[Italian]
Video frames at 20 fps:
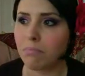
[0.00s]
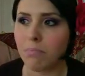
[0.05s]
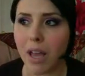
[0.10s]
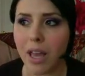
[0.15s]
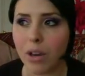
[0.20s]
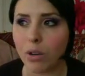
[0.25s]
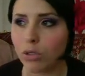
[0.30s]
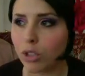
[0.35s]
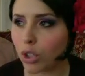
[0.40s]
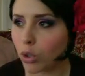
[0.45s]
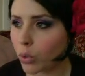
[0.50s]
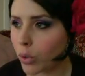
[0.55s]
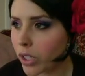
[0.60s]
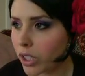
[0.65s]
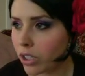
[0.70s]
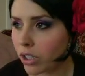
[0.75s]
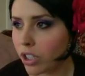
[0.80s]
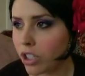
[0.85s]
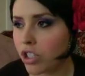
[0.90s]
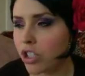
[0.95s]
meno di
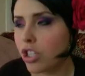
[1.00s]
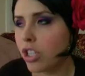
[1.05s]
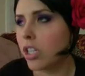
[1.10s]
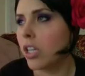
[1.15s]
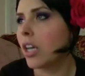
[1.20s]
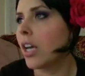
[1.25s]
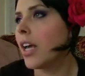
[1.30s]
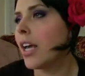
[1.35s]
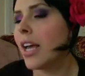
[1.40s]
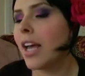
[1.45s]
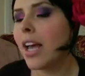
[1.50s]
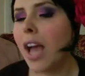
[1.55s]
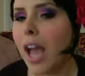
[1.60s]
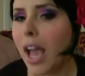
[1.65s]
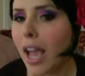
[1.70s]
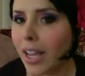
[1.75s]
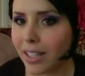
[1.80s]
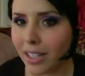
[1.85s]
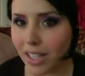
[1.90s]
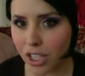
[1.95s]
15
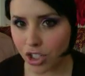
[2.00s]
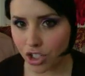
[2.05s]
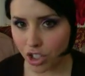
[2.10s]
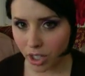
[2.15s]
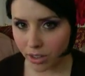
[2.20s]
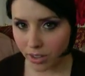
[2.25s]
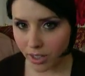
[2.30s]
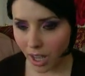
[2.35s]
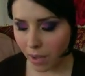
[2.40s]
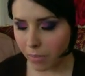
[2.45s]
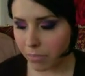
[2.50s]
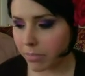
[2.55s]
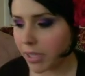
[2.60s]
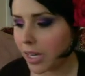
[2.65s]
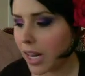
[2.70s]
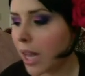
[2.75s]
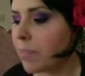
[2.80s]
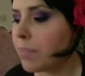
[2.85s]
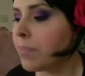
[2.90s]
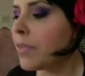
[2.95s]
è
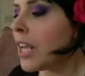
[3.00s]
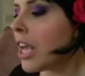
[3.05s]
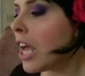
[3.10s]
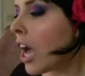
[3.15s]
inaccettabile.